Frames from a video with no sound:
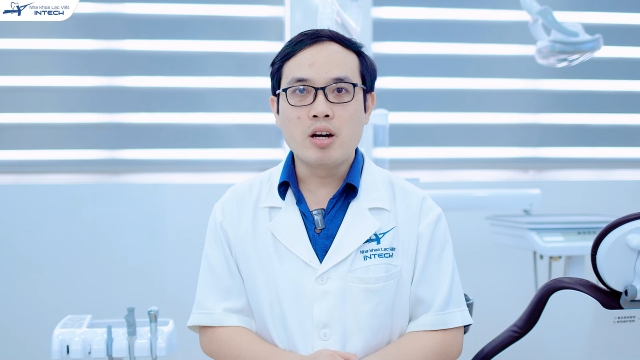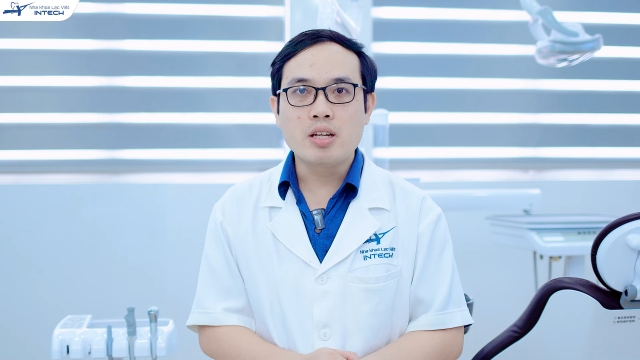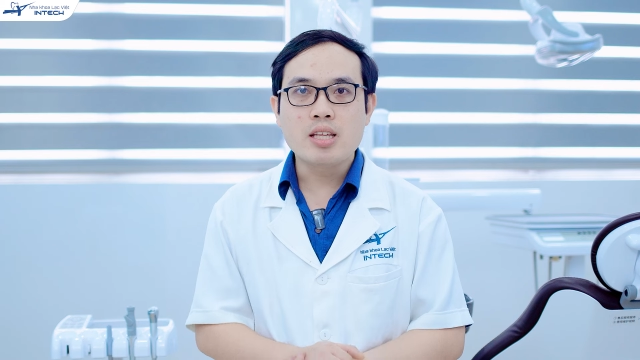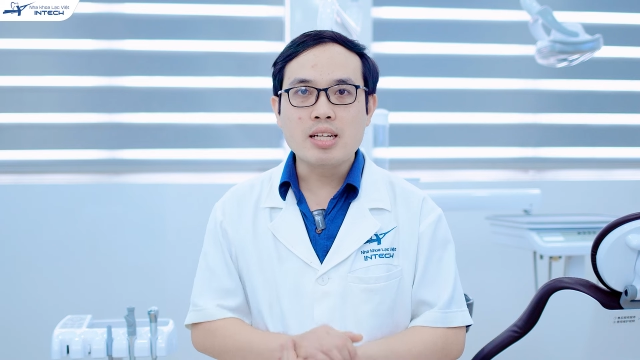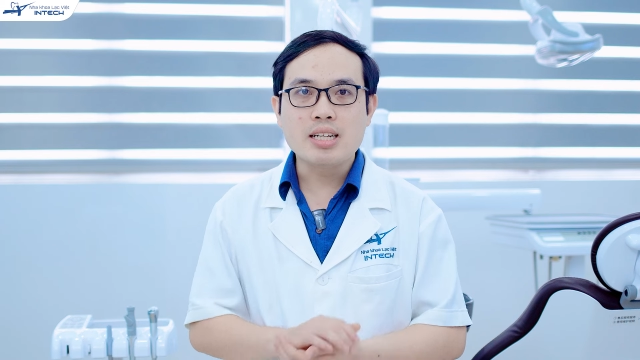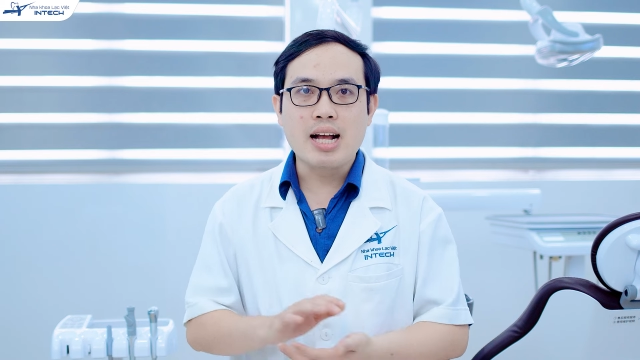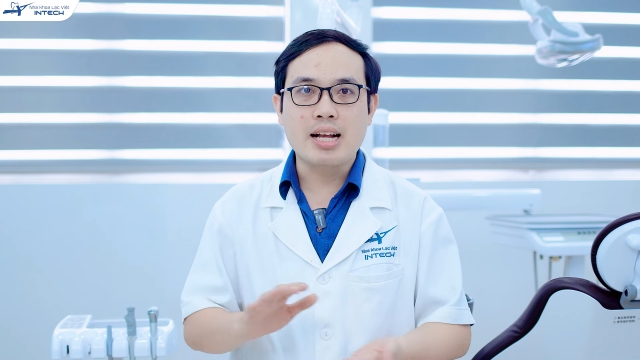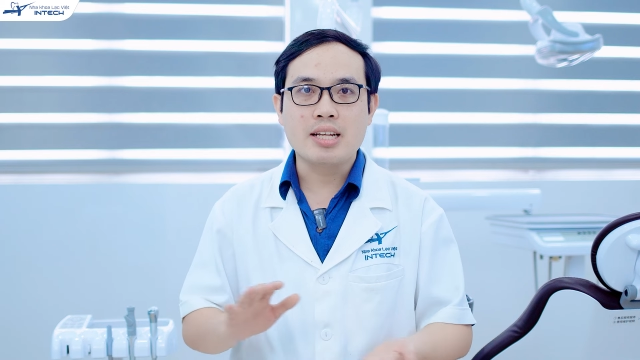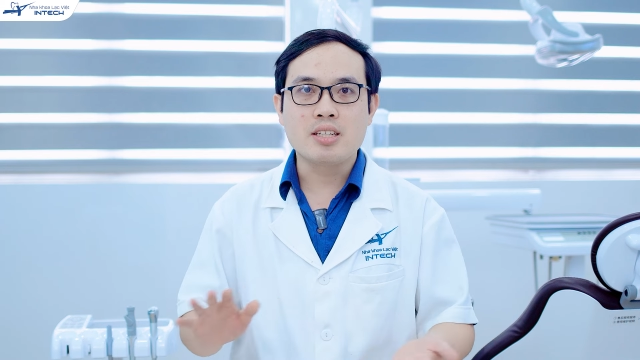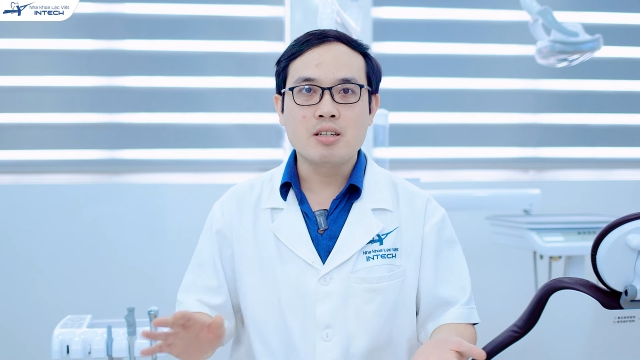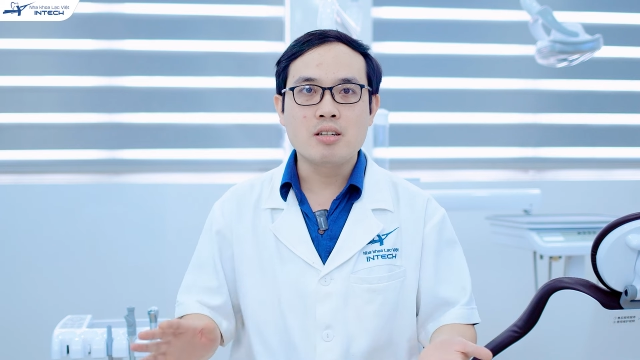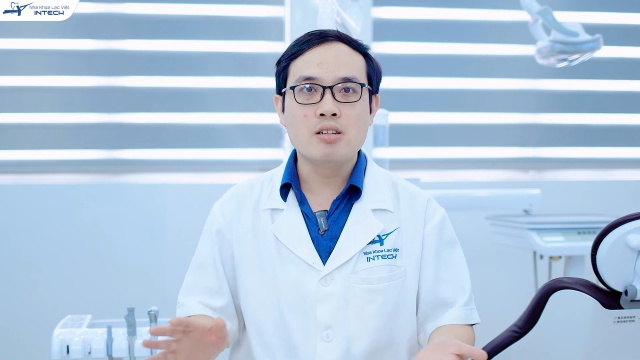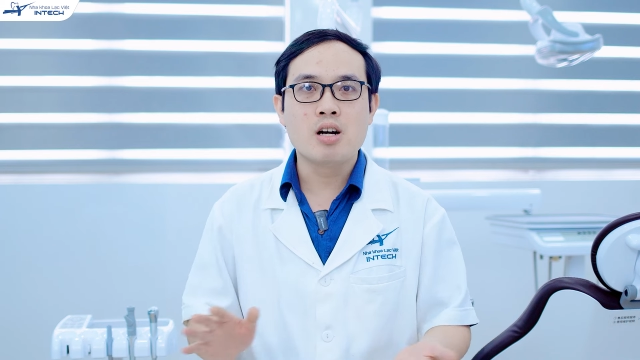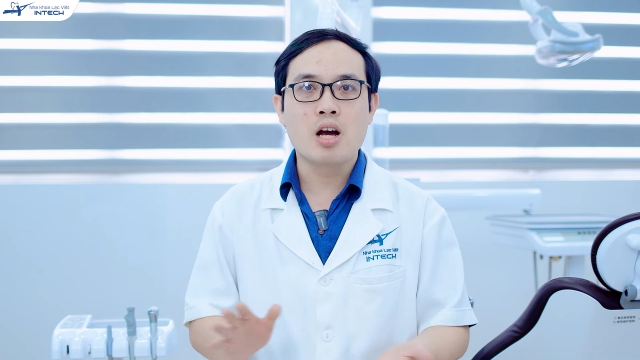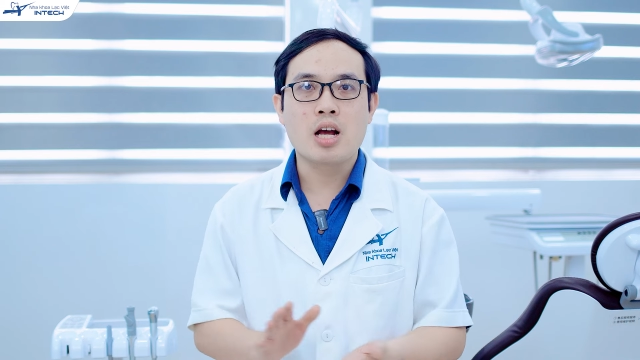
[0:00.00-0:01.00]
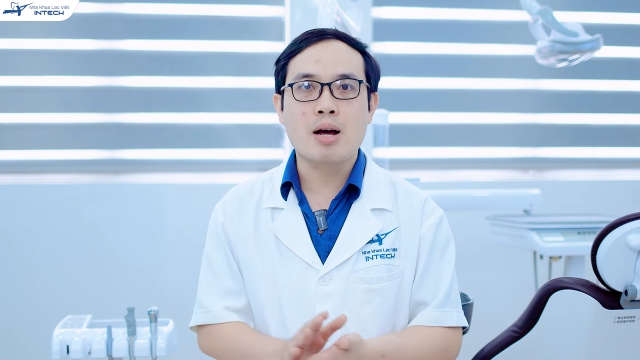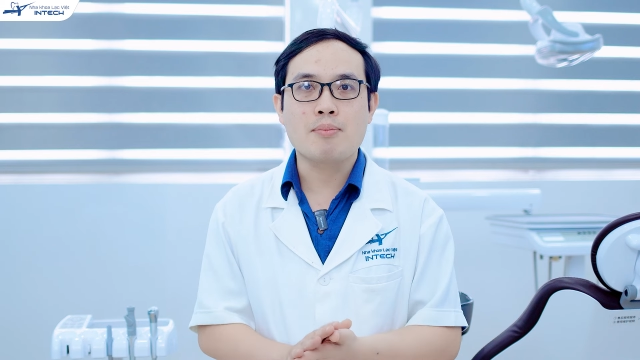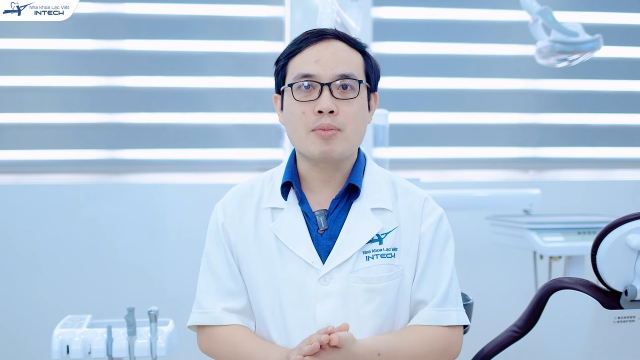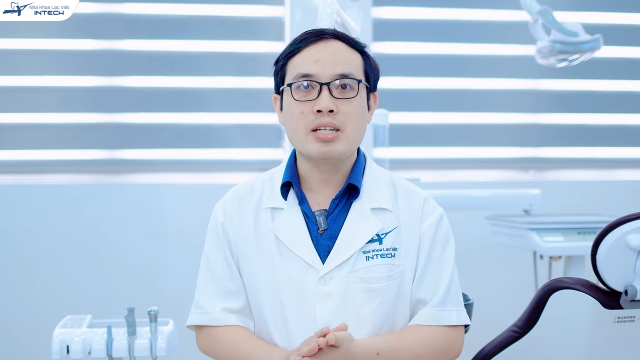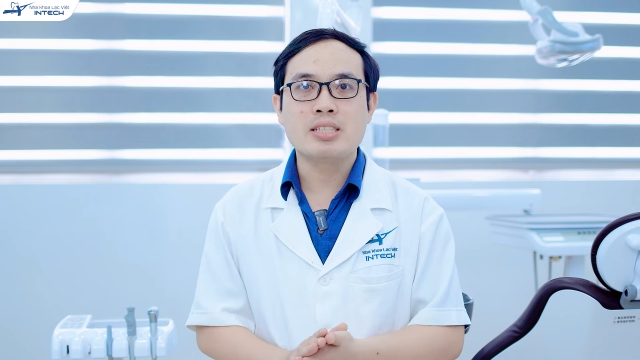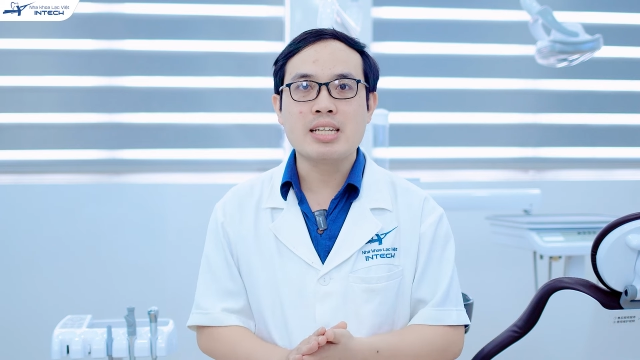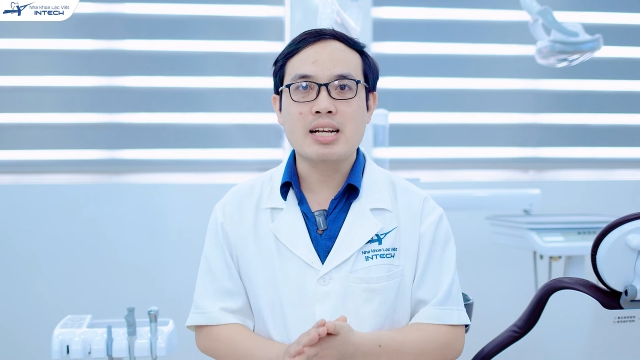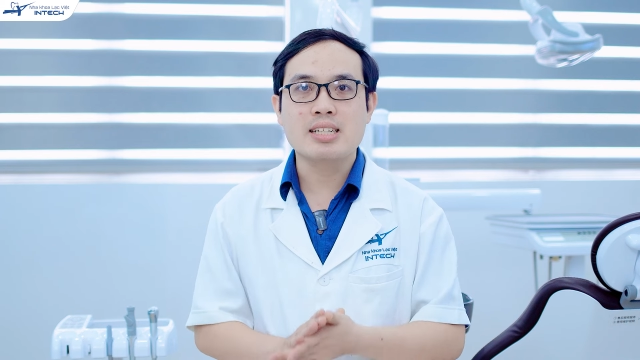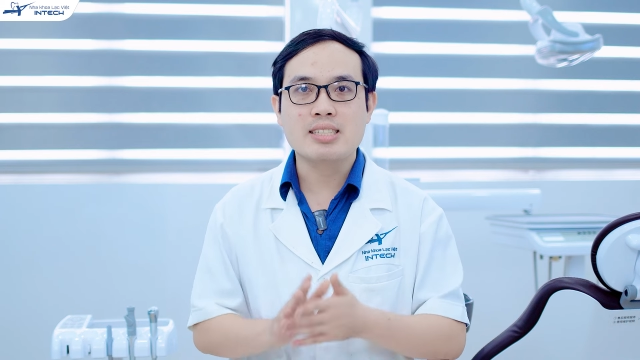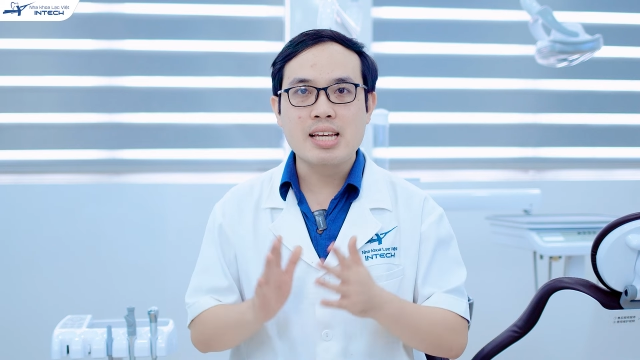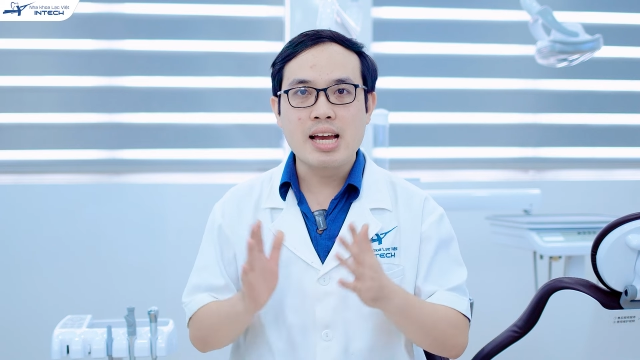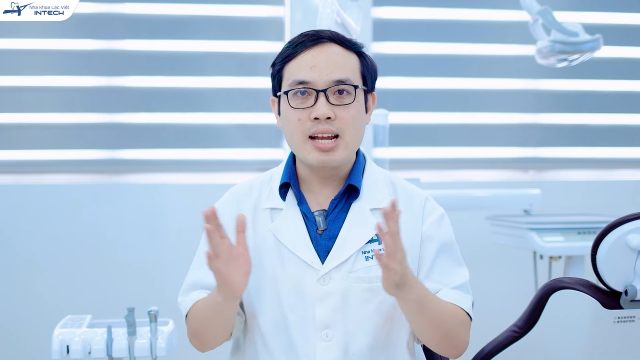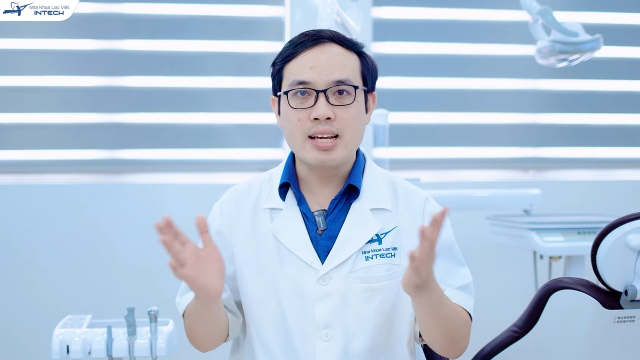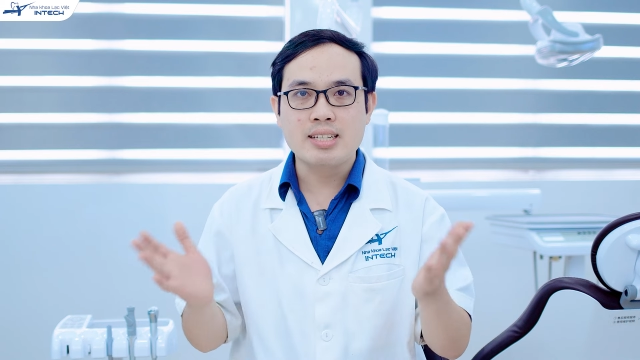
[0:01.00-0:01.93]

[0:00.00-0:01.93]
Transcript: Với tất cả những người gặp tình trạng sai